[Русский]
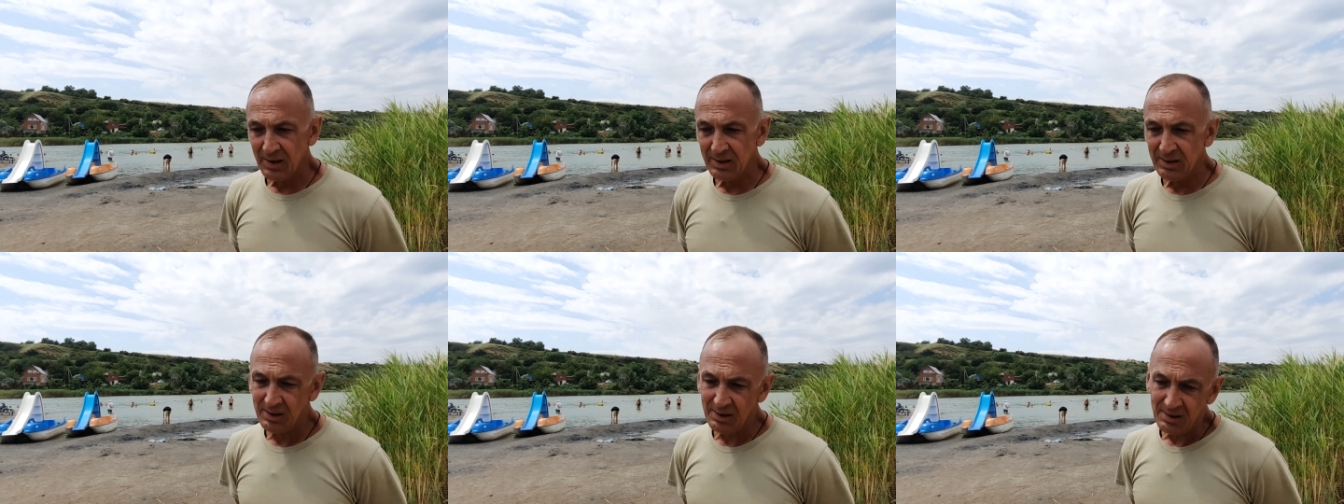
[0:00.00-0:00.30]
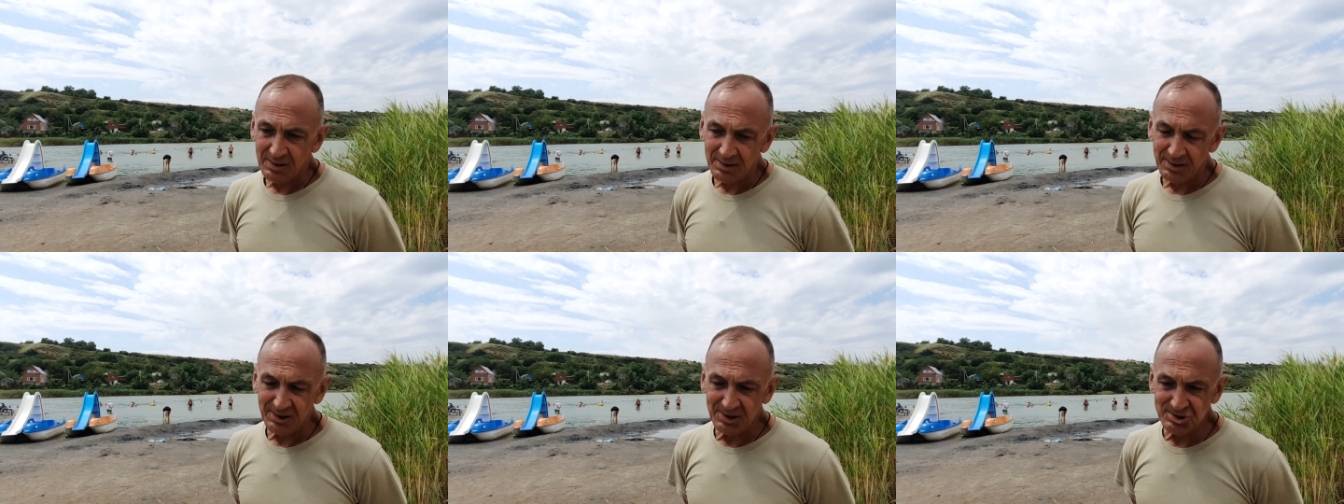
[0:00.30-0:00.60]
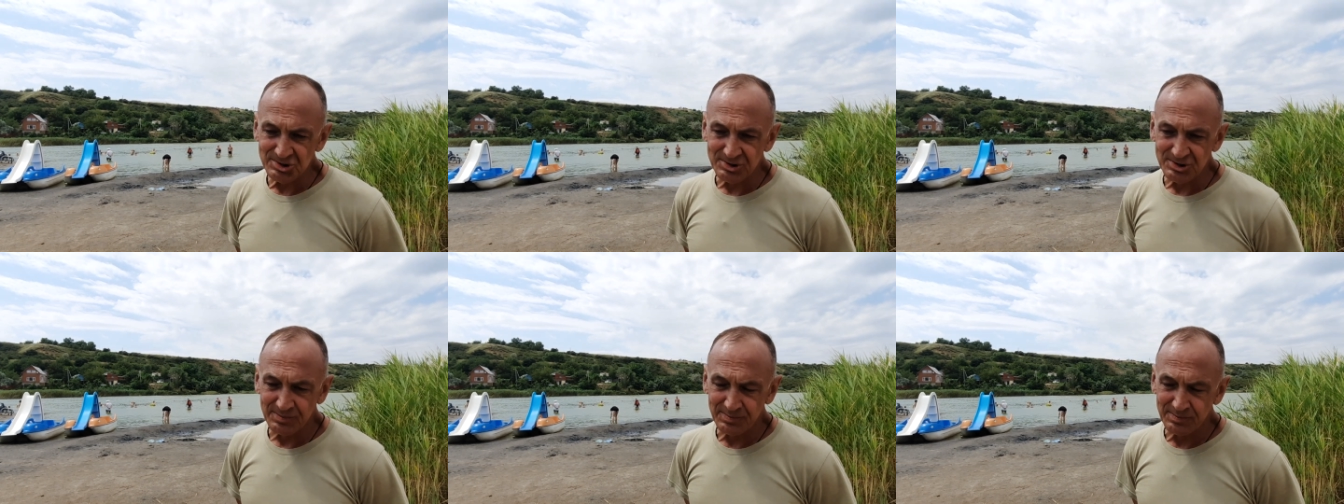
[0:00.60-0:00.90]
я
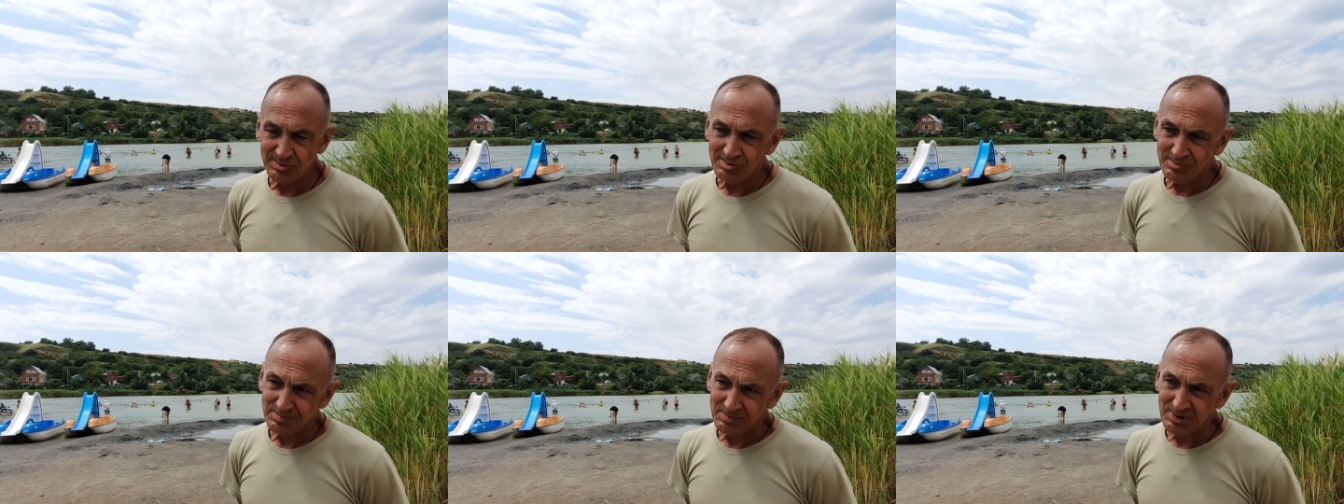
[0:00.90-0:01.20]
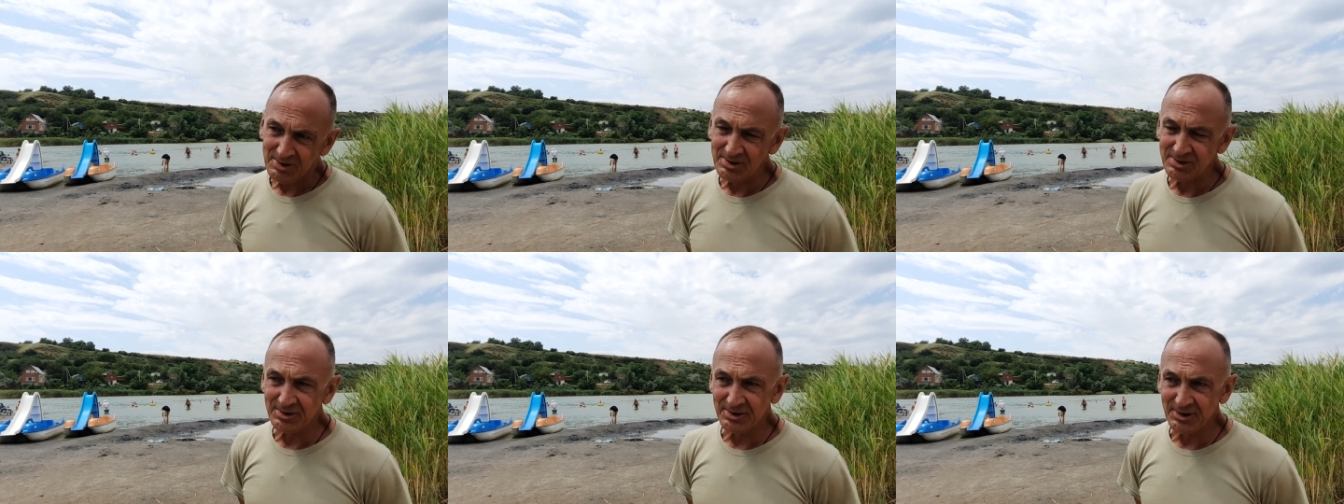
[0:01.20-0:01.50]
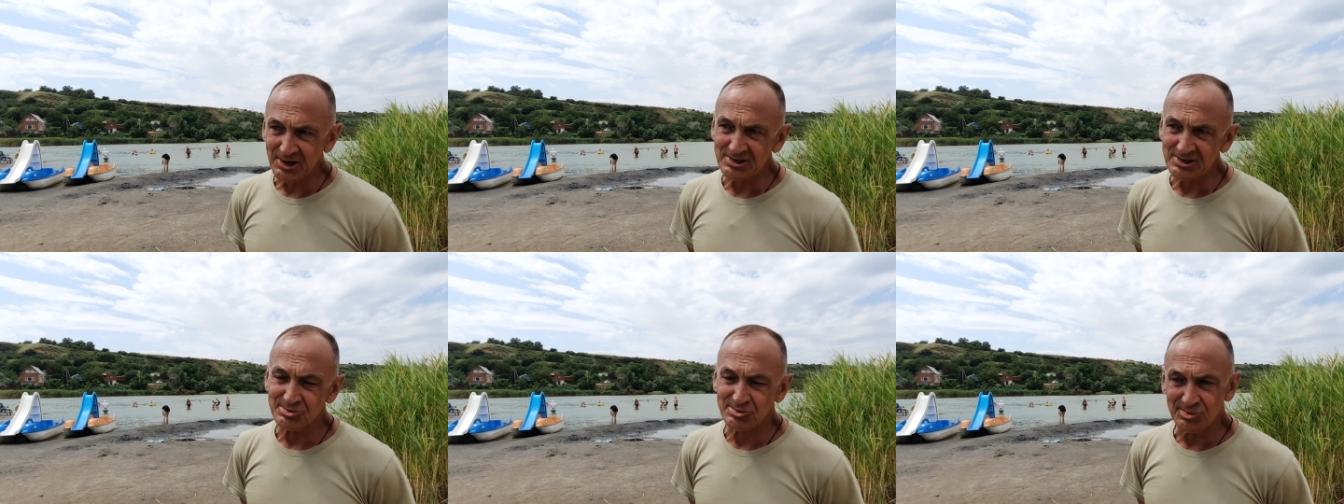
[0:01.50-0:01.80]
раньше ну, пил
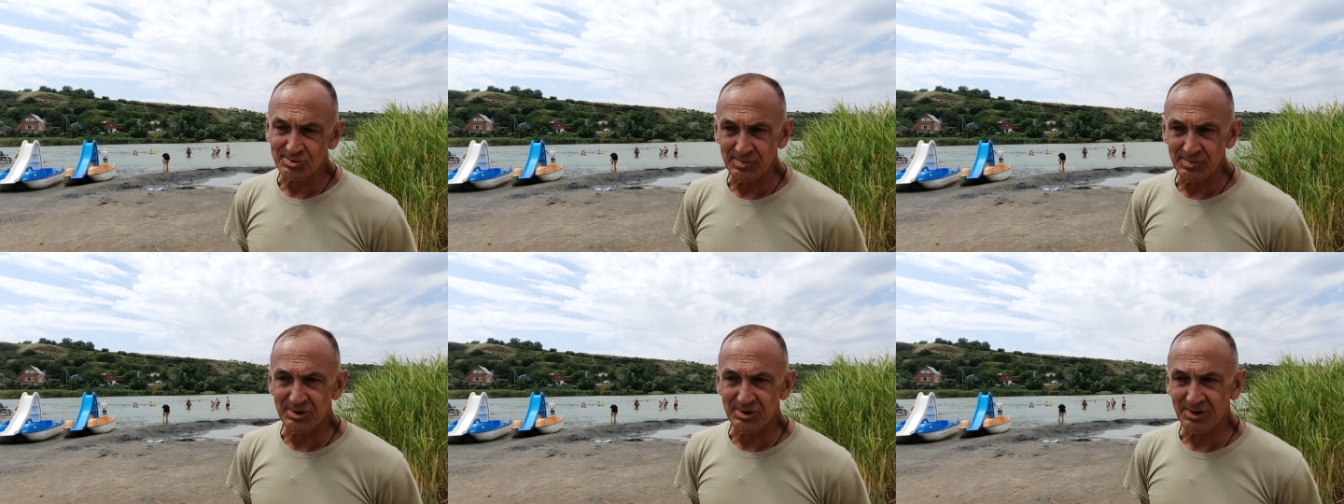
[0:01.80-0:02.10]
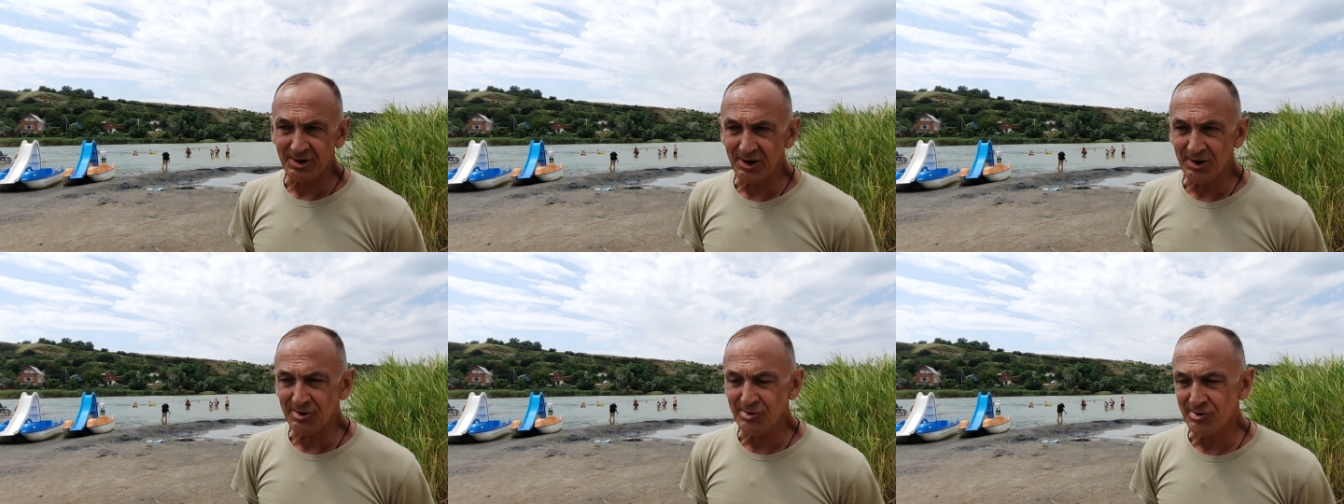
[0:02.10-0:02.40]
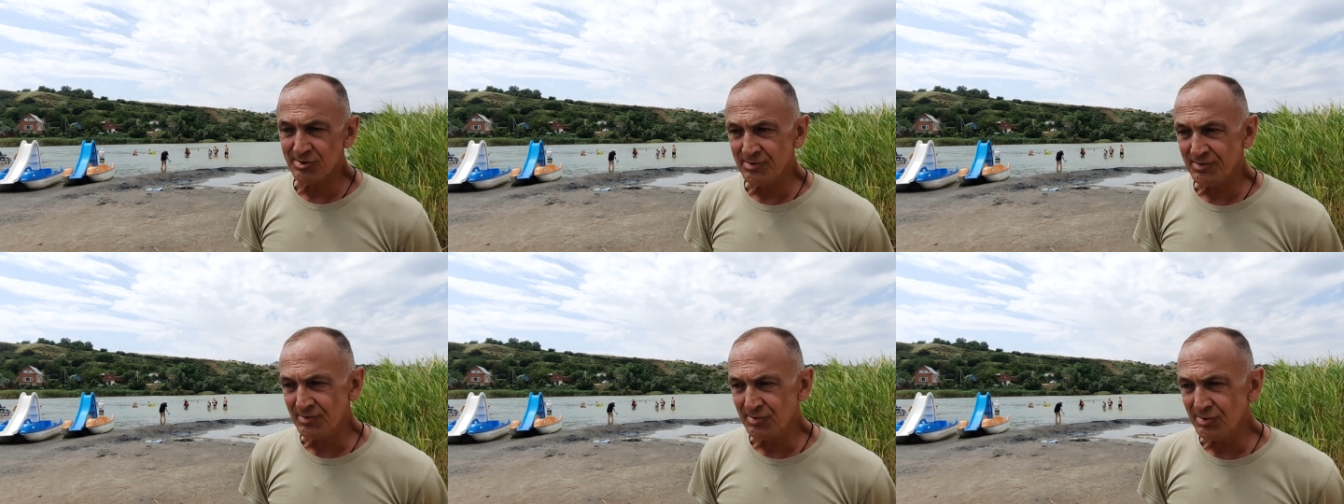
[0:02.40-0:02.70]
разную
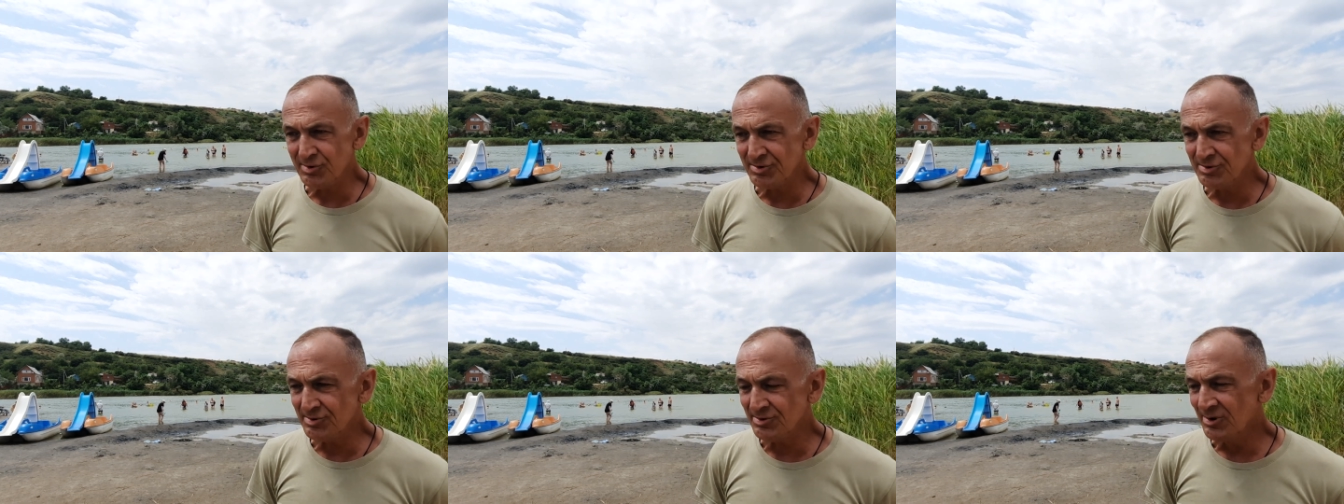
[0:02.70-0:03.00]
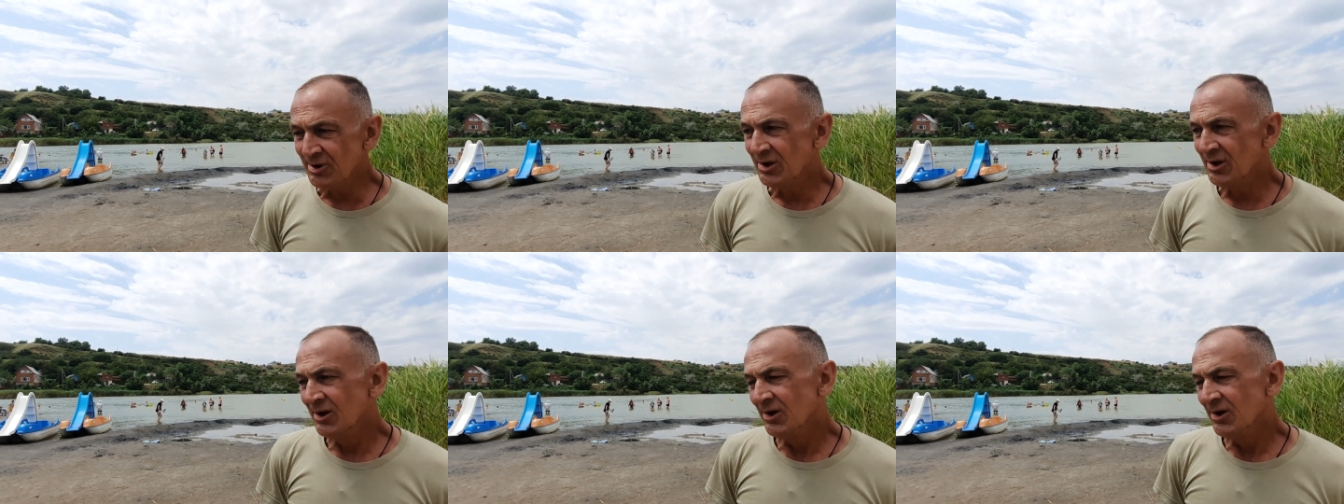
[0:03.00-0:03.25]
минеральную воду,